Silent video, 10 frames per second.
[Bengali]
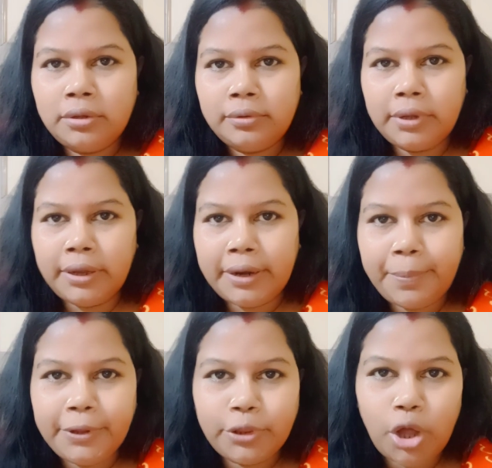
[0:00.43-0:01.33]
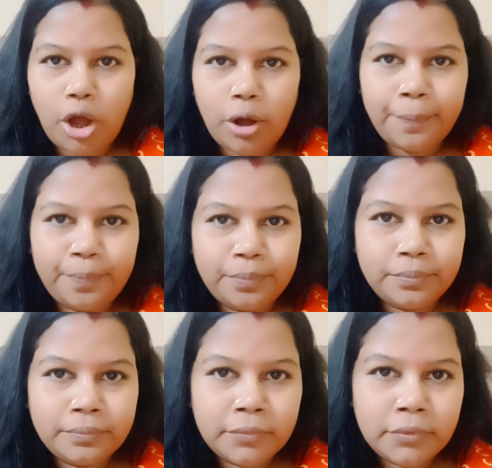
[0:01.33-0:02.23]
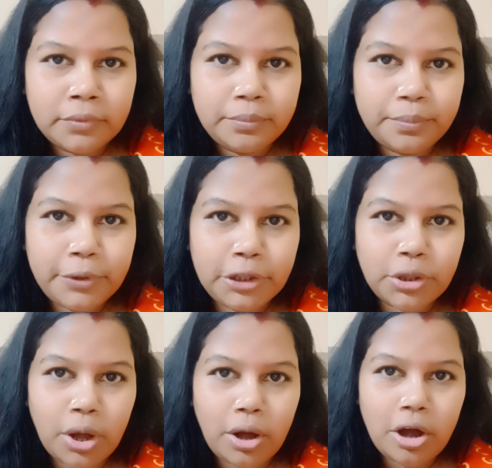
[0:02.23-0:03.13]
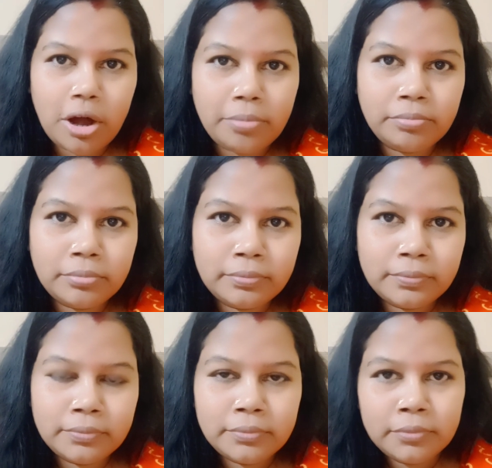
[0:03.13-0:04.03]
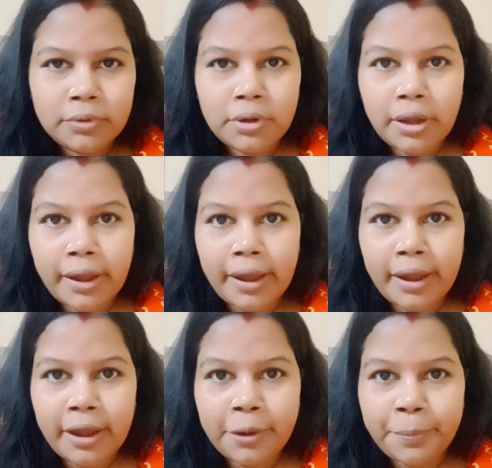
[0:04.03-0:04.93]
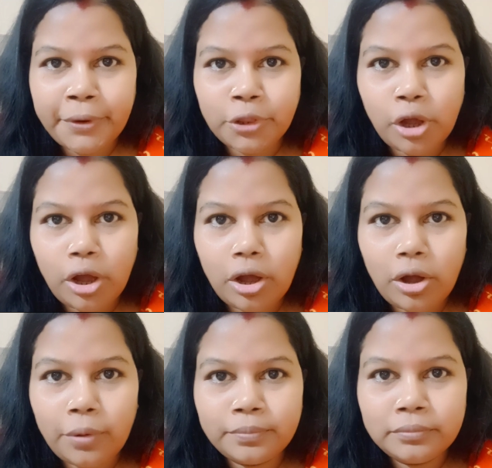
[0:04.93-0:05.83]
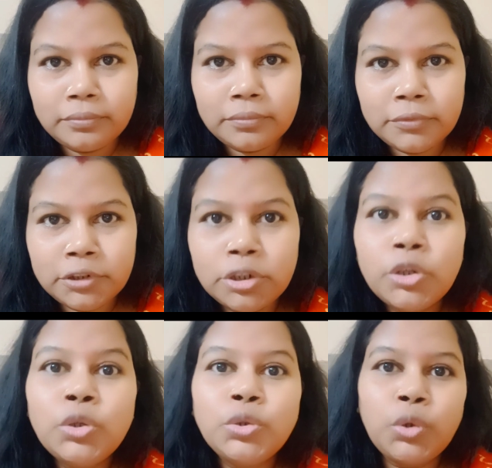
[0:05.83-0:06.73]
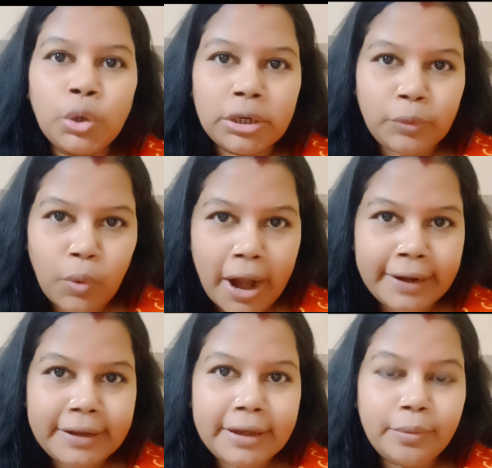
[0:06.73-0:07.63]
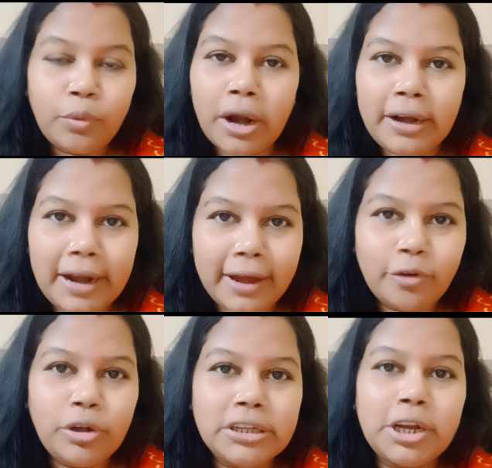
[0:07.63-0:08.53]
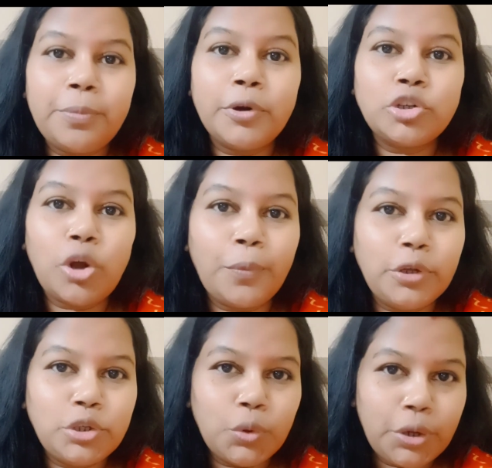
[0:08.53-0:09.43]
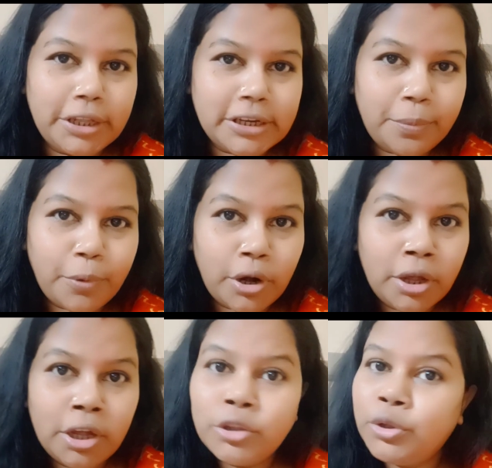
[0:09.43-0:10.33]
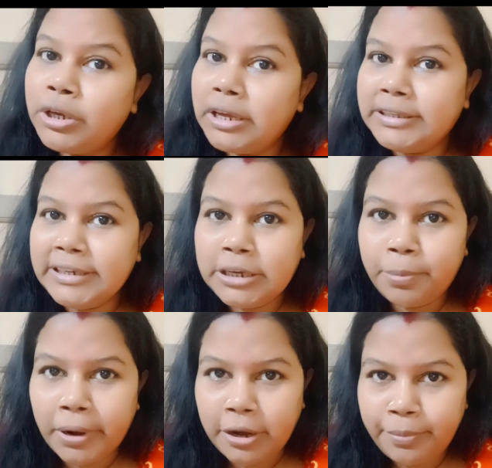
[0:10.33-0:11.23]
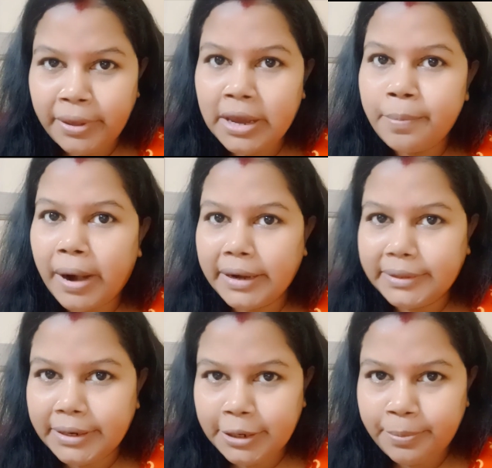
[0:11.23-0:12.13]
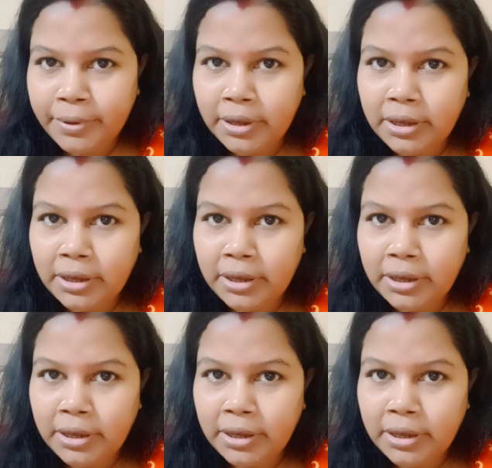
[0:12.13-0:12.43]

কিরে প্রীতম প্রীতম এই প্রীতম তোর ওয়ান কে ওয়ান লাখ হয়ে যাওয়ার পর সব কিছু হয়ে যাওয়ার পর তুই কে চিঙ্কিপালের মেয়েকে বাড়িতে নিবি